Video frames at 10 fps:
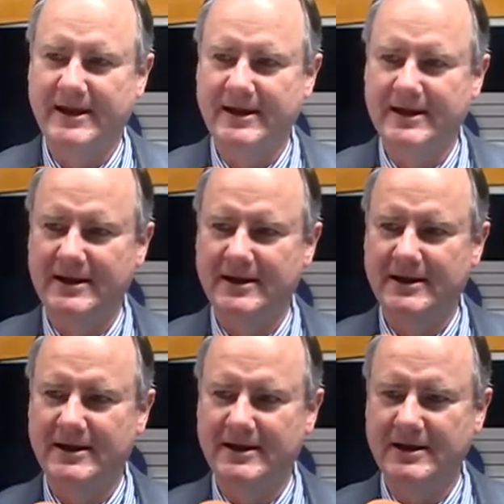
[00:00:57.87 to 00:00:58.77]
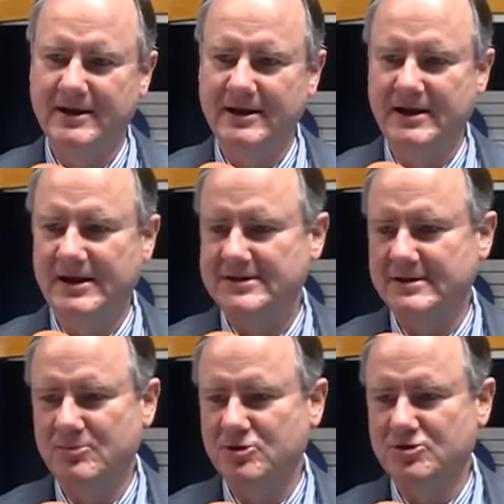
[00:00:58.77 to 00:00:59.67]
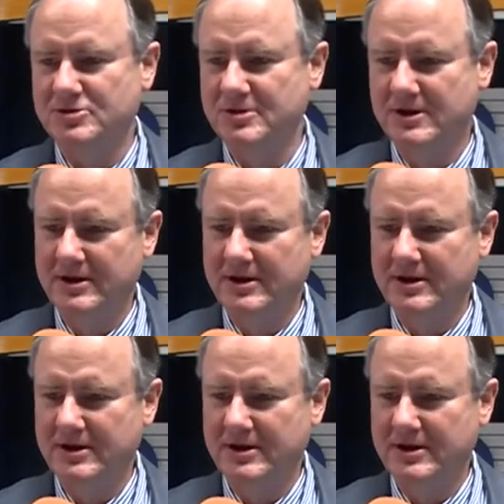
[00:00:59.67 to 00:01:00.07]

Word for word: eh, y hacemos,